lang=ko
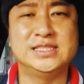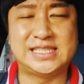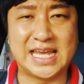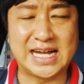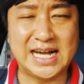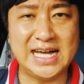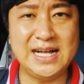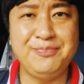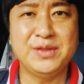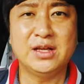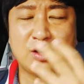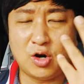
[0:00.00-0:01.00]
제가
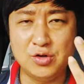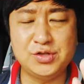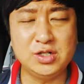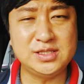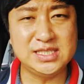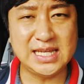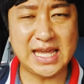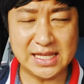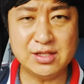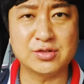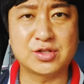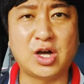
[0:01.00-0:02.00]
컨설팅
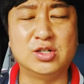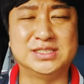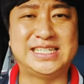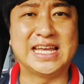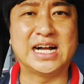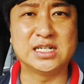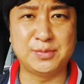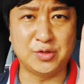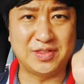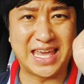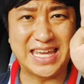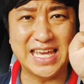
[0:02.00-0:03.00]
해드렸던 제가급여
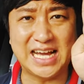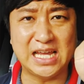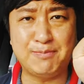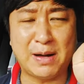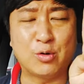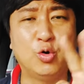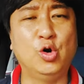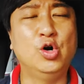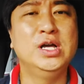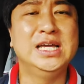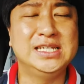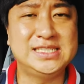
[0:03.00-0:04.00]
4개 가입하고
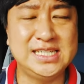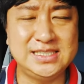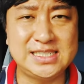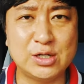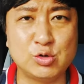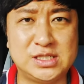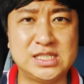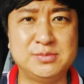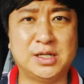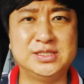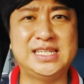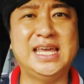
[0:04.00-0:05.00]
실제로 지금
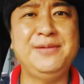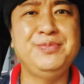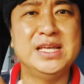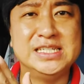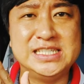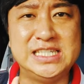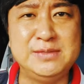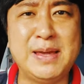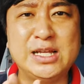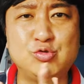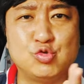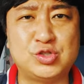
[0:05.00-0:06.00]
현재
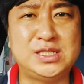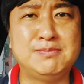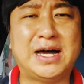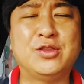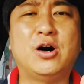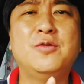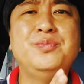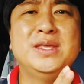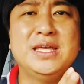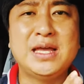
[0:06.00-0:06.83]
260만원